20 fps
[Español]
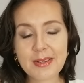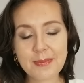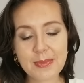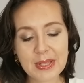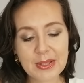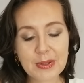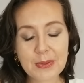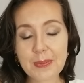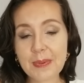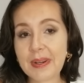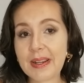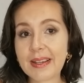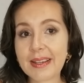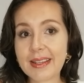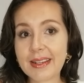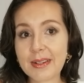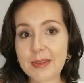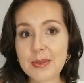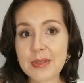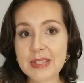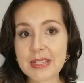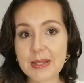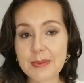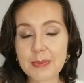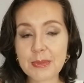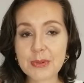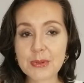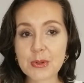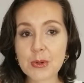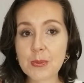Te invito para que
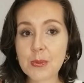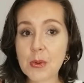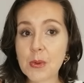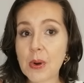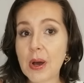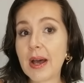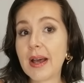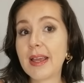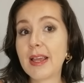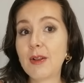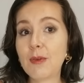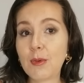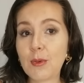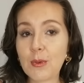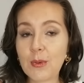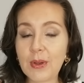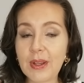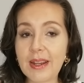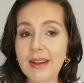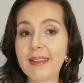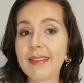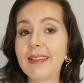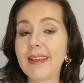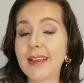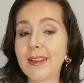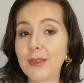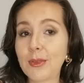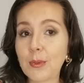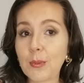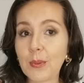revisemos cómo va el fluir
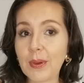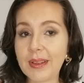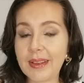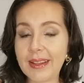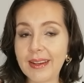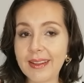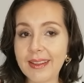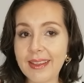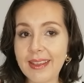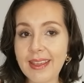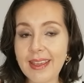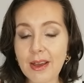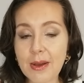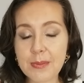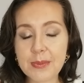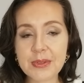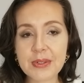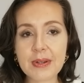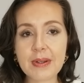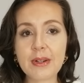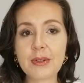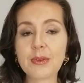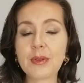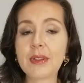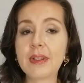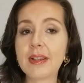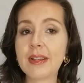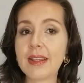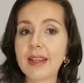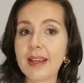de tu energía. Vamos a ver
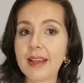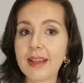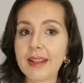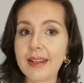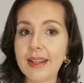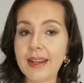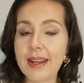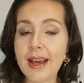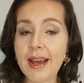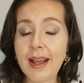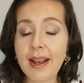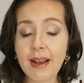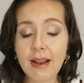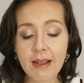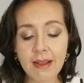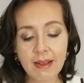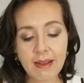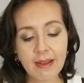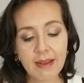tu energía en general,